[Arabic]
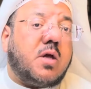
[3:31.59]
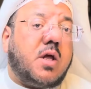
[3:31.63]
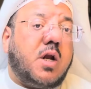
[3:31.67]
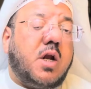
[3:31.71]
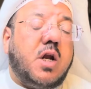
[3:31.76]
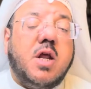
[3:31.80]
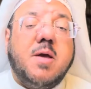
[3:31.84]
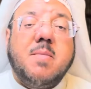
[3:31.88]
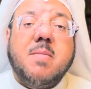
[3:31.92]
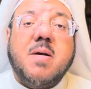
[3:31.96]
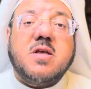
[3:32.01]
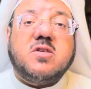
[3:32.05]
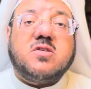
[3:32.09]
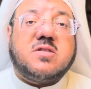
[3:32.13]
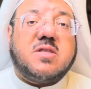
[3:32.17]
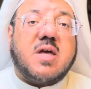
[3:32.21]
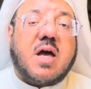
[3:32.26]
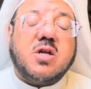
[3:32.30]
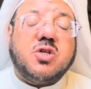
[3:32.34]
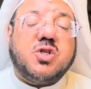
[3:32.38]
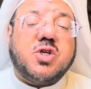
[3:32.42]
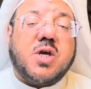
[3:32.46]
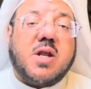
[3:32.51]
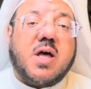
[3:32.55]
لما
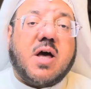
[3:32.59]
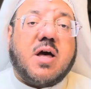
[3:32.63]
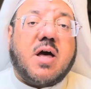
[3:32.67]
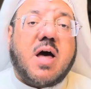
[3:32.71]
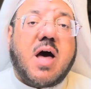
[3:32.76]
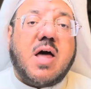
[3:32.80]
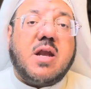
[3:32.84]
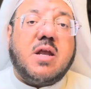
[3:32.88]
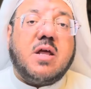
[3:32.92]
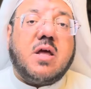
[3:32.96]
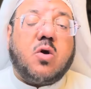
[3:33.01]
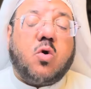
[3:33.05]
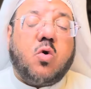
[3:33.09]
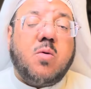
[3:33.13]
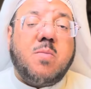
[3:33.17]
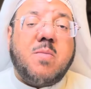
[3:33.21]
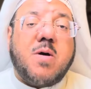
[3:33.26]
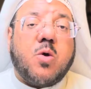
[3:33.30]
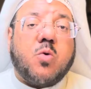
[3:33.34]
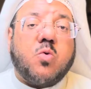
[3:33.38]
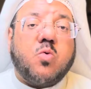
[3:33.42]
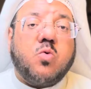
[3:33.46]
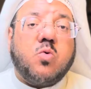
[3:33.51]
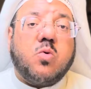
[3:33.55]
استعجل خالد
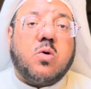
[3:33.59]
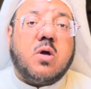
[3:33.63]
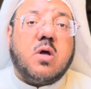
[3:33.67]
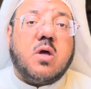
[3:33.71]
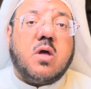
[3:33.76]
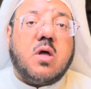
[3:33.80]
عمر